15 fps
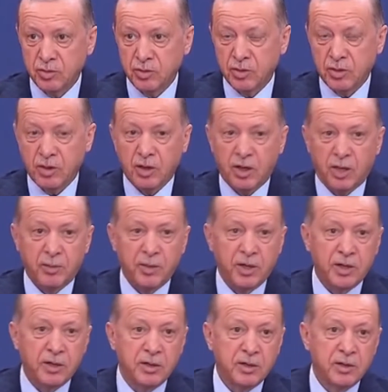Ama
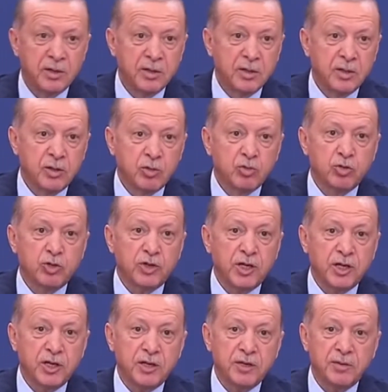
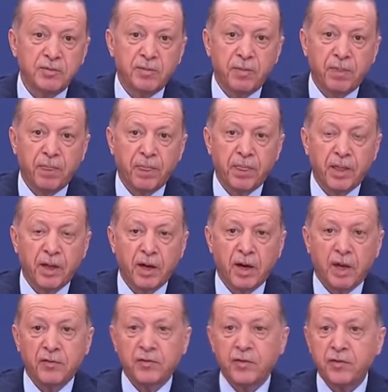Rusya'yı
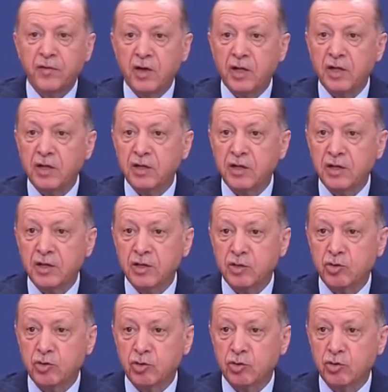hafife alanlara da
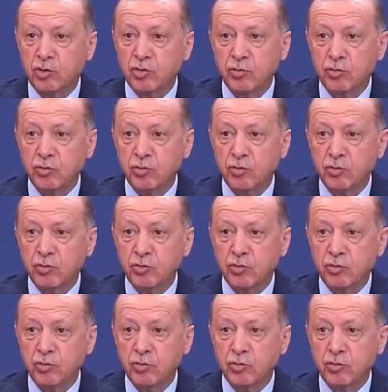söylüyorum.